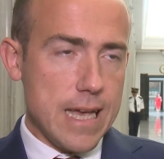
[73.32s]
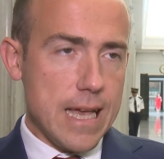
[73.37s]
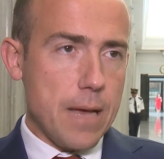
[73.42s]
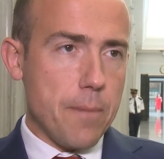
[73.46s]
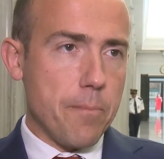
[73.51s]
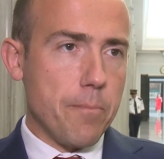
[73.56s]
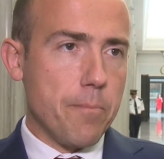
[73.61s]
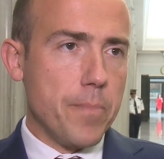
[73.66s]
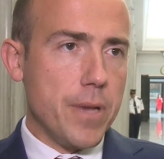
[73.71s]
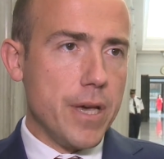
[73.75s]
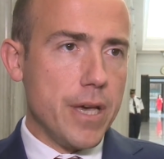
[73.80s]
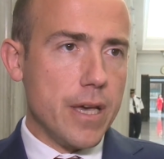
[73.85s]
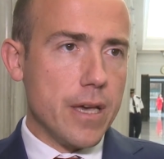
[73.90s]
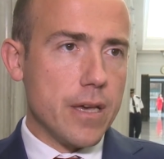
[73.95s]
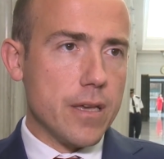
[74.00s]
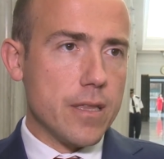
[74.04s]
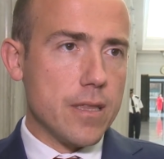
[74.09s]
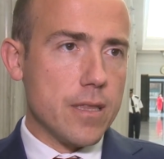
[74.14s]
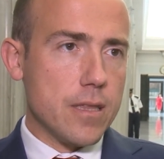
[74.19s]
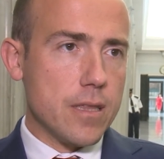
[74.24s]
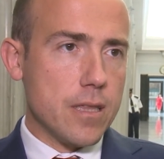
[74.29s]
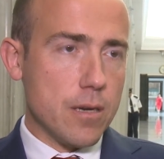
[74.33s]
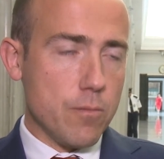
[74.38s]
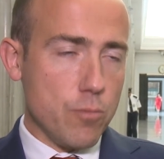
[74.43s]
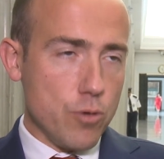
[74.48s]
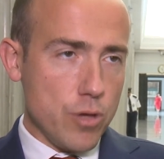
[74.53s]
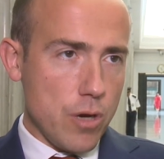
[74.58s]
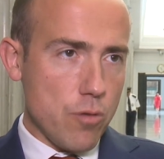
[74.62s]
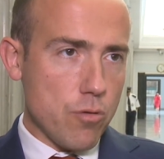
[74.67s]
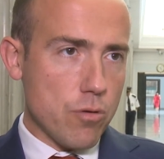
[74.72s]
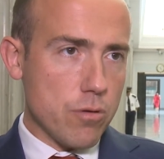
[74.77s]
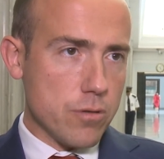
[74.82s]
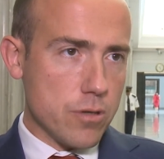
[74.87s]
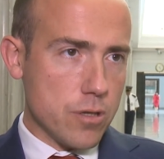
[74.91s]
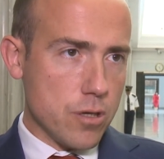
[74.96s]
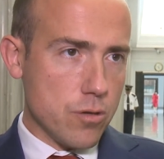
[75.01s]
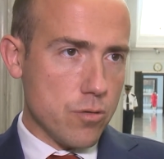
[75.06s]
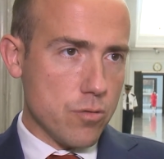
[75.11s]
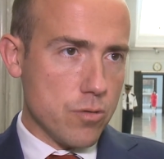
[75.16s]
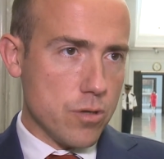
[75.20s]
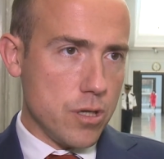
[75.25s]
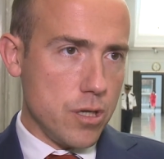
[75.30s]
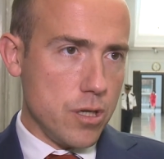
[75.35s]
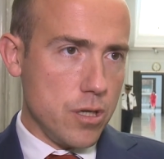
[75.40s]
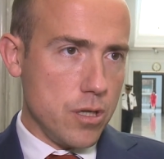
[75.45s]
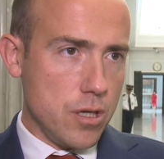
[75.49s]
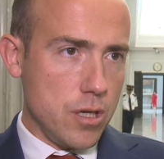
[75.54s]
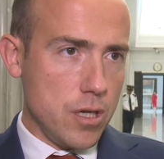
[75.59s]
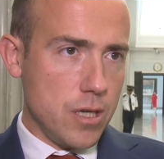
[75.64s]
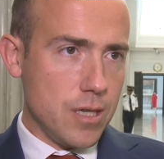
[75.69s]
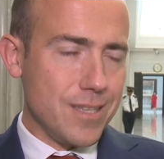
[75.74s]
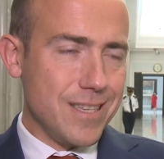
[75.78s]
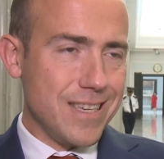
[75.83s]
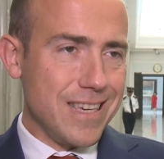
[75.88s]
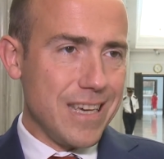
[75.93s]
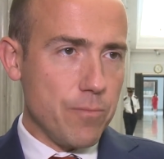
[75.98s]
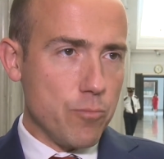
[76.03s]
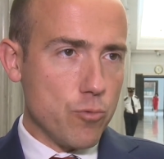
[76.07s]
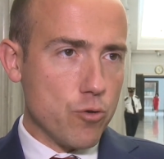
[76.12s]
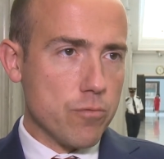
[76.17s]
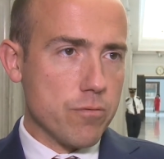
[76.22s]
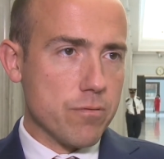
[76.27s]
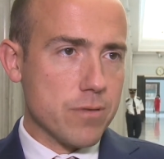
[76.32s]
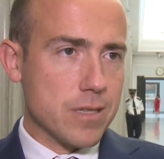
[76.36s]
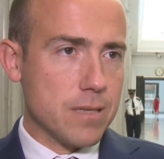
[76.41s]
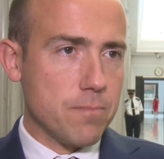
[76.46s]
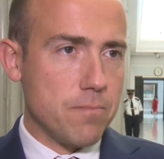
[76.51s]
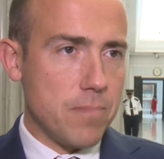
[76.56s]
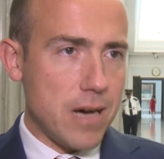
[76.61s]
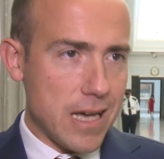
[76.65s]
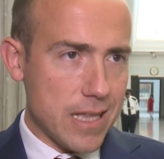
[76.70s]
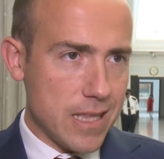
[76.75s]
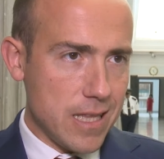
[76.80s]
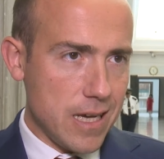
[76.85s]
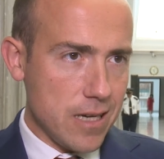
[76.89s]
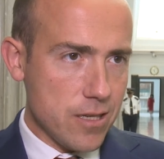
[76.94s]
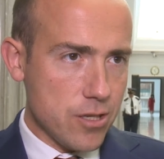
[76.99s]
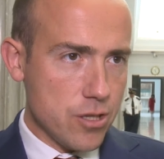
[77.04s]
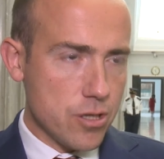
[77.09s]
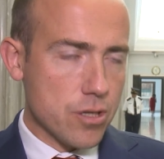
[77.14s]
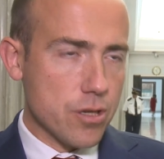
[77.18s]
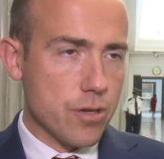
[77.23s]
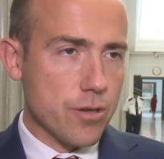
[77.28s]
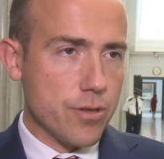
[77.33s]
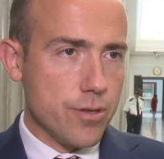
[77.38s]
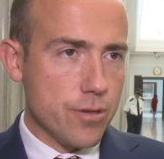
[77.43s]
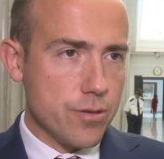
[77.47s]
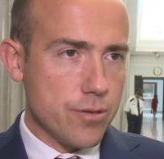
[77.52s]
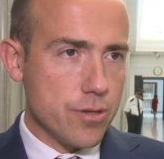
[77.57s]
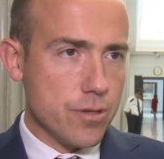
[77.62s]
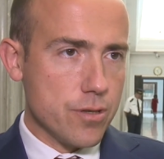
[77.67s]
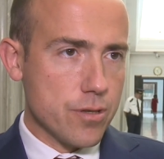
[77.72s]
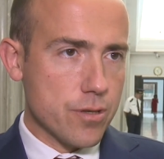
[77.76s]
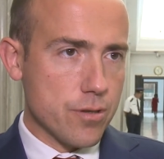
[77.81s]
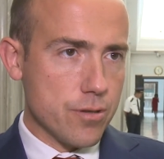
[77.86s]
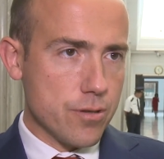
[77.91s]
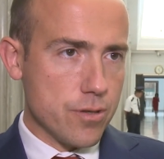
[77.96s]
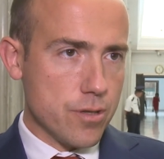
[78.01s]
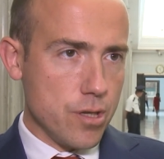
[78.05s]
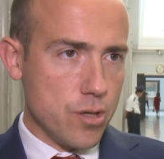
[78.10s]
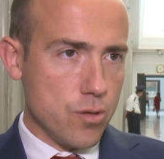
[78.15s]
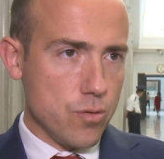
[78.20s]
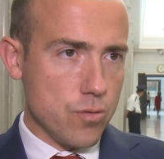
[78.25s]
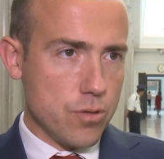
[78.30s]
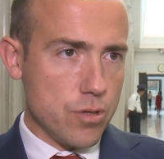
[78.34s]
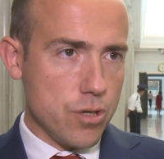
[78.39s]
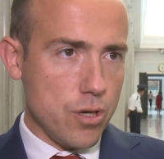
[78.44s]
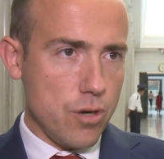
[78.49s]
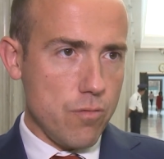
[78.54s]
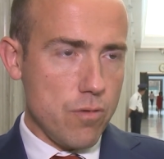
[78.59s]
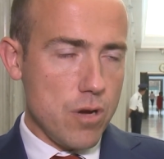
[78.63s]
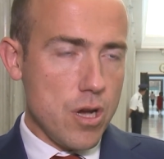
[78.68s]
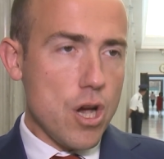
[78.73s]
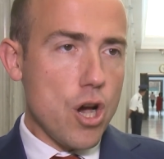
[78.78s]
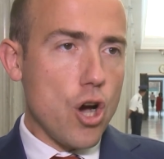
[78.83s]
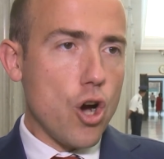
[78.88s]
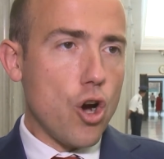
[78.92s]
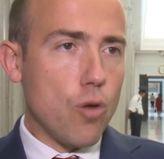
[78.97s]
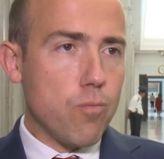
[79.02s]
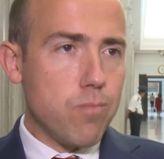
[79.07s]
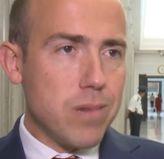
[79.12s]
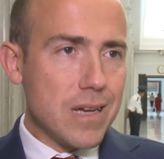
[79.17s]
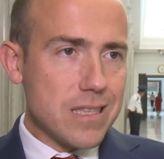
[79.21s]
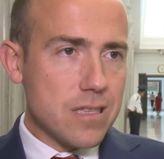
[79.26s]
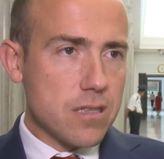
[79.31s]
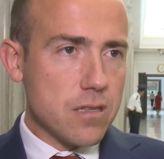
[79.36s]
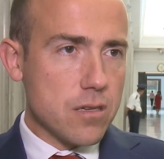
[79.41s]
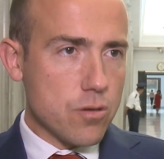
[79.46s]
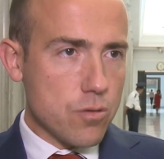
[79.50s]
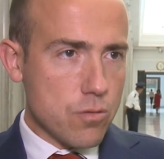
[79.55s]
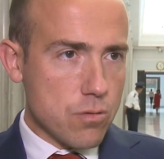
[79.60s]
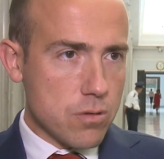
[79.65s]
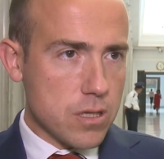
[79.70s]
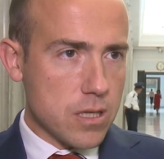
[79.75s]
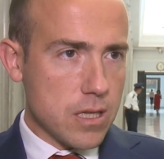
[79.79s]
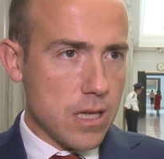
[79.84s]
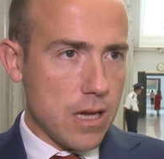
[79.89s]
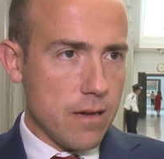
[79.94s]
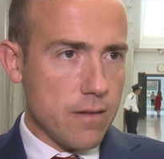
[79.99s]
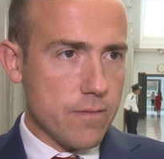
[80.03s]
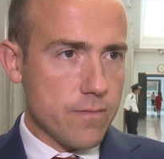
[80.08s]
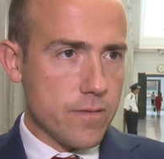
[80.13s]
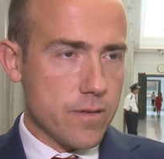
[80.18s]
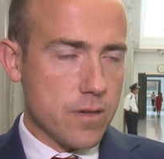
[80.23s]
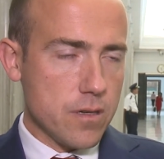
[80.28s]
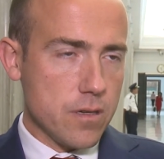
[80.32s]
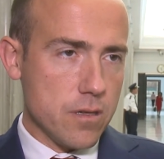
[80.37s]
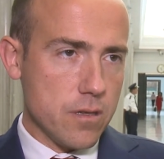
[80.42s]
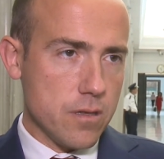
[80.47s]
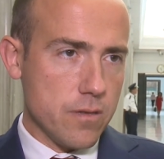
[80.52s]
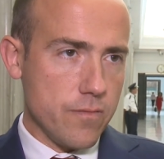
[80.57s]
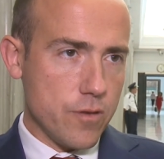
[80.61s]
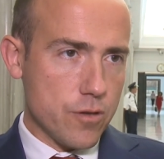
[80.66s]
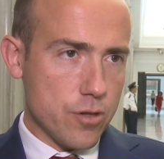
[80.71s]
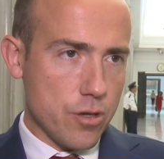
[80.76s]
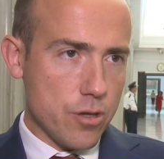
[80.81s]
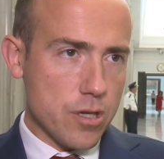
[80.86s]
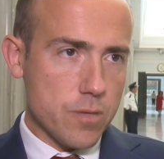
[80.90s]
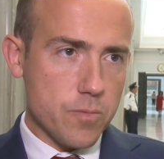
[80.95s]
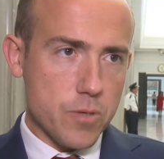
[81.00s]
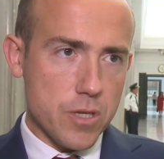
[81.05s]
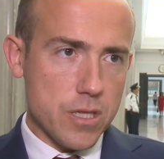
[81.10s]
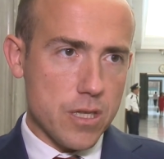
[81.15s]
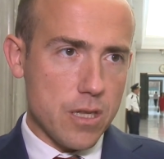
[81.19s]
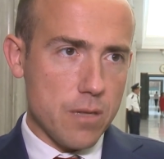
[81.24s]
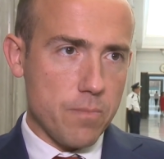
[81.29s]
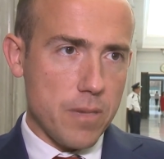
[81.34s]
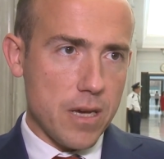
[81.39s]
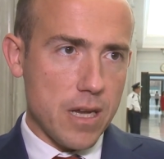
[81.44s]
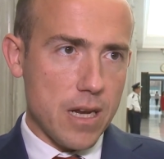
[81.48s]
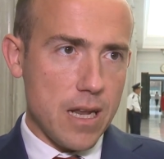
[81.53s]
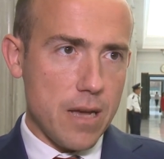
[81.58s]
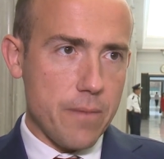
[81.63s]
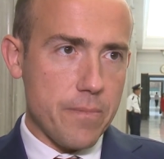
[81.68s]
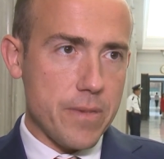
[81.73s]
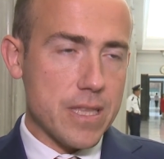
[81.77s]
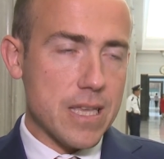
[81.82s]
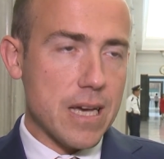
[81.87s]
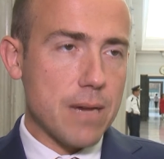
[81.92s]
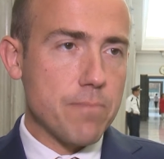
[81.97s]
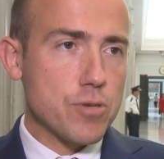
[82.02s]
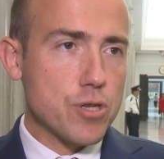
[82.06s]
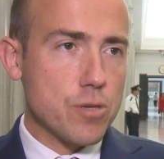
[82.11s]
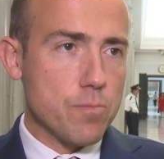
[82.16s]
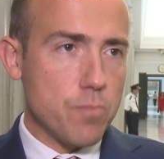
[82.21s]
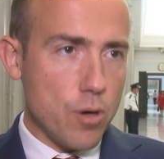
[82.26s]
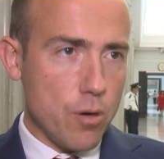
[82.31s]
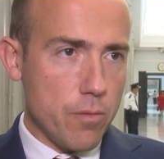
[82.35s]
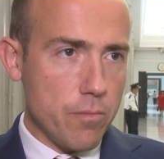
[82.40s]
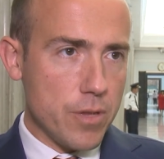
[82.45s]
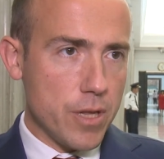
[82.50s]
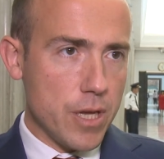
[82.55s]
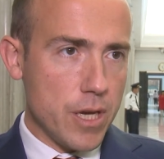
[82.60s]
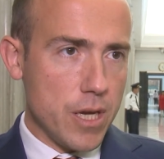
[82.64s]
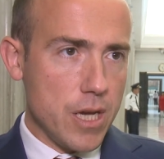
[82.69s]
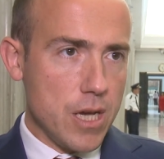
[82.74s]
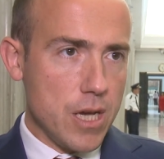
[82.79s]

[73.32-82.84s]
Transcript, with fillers: by Trybunał Konstytucyjny nie mógł zbadać zgodności z konstytucją obecnych ustaw e, tworzonych przez ten parlament. A przypomnę,